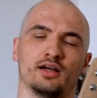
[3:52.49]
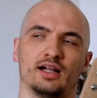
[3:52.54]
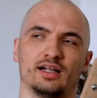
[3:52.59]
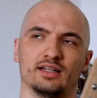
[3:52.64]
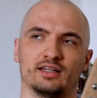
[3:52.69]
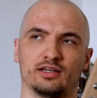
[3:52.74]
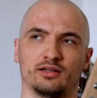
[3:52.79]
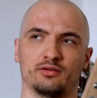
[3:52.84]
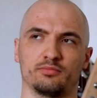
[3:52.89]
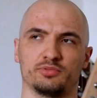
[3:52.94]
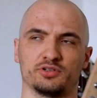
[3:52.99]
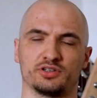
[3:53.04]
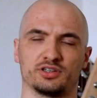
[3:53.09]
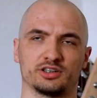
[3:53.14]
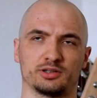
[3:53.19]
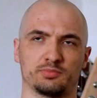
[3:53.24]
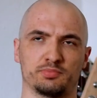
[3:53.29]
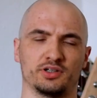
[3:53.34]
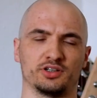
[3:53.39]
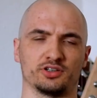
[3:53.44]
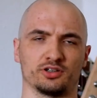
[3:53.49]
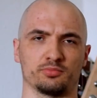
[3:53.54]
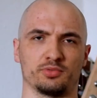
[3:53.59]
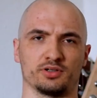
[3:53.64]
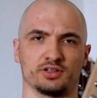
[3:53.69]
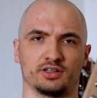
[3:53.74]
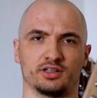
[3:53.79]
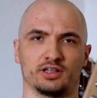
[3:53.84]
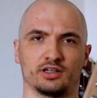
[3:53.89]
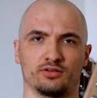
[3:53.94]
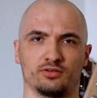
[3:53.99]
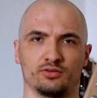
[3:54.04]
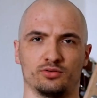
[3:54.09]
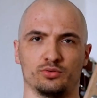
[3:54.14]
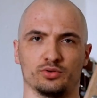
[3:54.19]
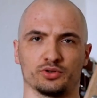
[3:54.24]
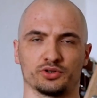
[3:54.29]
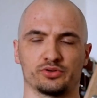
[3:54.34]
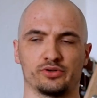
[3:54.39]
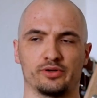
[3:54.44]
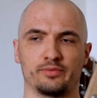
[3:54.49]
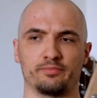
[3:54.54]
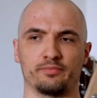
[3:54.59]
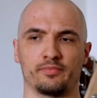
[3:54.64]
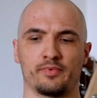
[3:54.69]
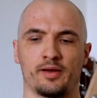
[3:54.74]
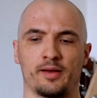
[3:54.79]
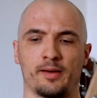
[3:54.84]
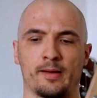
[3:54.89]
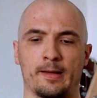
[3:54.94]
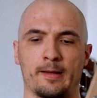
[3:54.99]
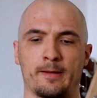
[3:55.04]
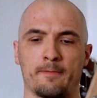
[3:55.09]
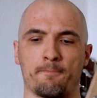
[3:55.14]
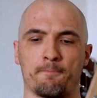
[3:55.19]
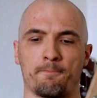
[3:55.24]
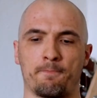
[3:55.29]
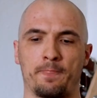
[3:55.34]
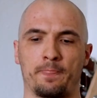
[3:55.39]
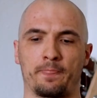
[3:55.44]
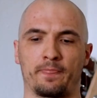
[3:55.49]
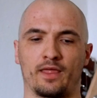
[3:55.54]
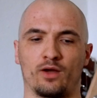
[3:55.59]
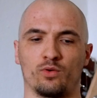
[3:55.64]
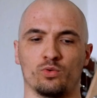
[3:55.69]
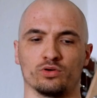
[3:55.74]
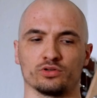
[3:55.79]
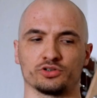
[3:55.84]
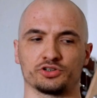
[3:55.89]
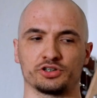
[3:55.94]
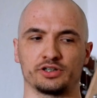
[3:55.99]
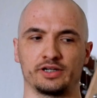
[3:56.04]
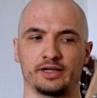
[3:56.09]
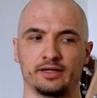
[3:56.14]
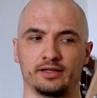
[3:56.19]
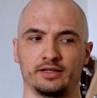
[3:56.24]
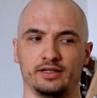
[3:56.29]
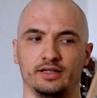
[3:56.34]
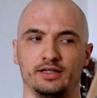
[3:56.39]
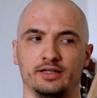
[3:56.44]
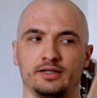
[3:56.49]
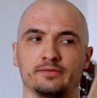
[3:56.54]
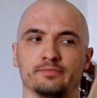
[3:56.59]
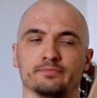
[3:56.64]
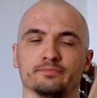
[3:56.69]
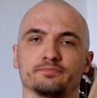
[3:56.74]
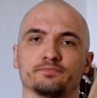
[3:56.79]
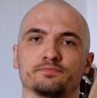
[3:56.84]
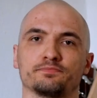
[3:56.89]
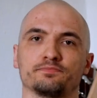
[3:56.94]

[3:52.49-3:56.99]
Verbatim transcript: Ale tak myślę, że 50 piosenek ułożyłem łącznie i